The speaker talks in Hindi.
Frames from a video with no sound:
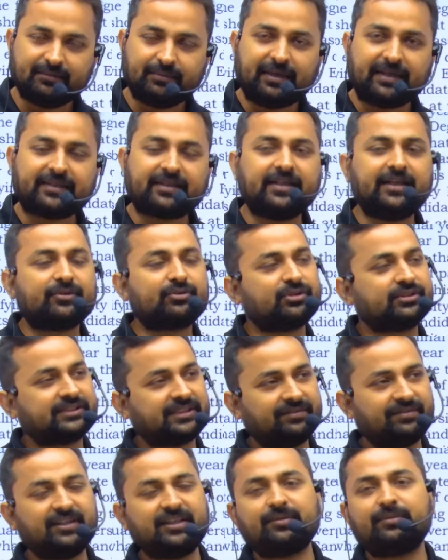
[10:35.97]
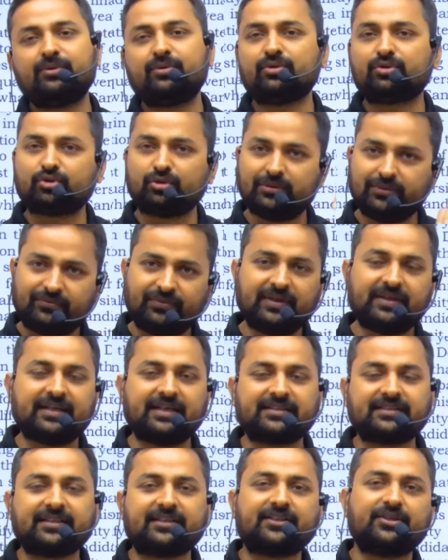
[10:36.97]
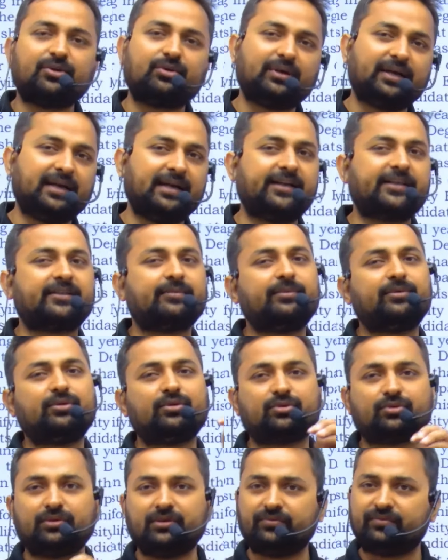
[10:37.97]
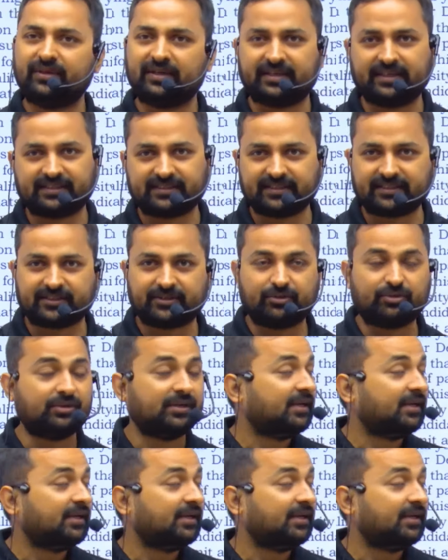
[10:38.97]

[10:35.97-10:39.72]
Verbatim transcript: बात क्लियर तो सेवंथ में हो तो ही फिल कर सकते हो एट्थ में हो तो ही फिल कर सकते हो